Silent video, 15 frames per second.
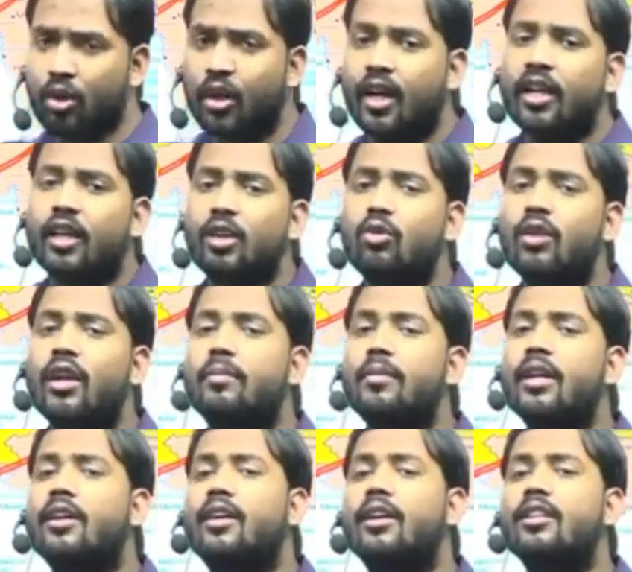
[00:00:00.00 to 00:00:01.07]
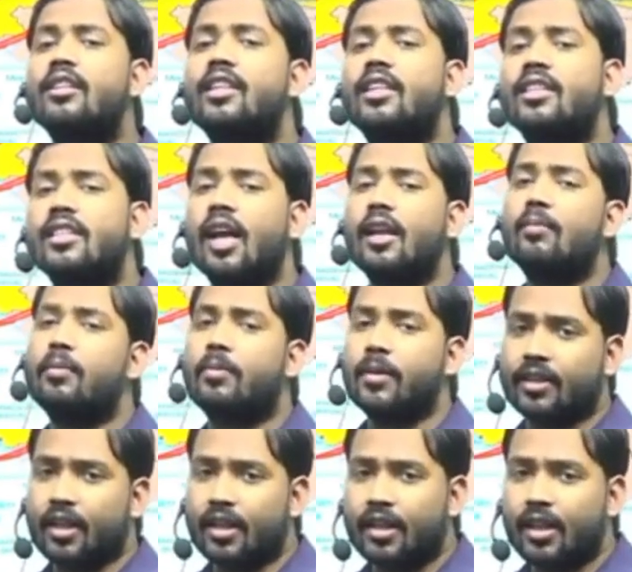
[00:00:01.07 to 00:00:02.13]
को कि उन्हें अपने कर्ज के जाल में
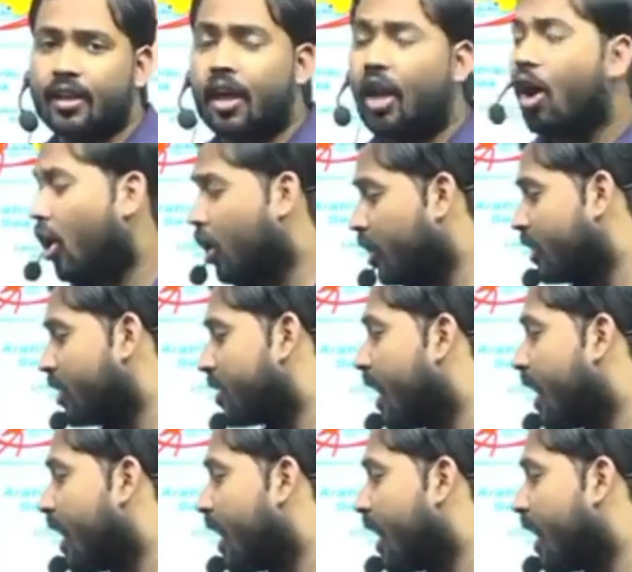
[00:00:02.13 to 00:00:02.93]
फंसा लिया और इस